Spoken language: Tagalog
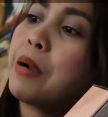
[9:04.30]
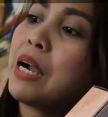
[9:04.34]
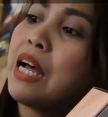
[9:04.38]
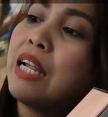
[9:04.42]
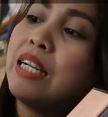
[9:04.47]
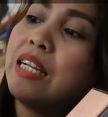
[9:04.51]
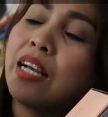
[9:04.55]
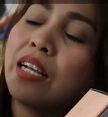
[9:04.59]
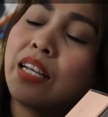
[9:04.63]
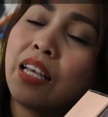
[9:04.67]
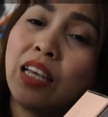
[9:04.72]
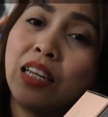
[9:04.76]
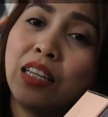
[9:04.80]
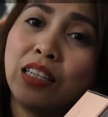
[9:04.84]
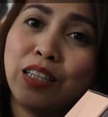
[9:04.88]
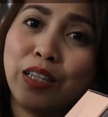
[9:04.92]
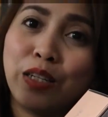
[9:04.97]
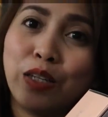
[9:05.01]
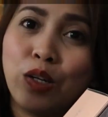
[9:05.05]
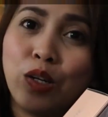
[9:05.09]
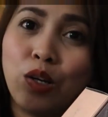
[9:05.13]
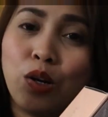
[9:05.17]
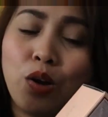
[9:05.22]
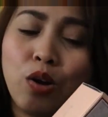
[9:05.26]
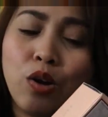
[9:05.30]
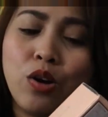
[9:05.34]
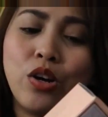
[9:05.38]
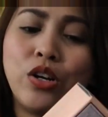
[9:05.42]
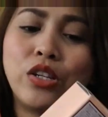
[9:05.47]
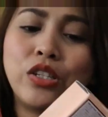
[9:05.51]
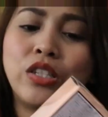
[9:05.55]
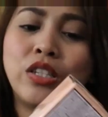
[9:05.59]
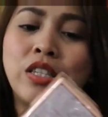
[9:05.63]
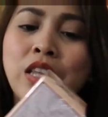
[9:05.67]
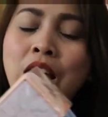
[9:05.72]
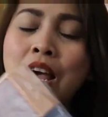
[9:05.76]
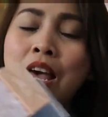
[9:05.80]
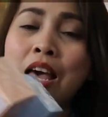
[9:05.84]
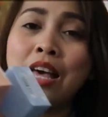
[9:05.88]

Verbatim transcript: Prada Candy gloss,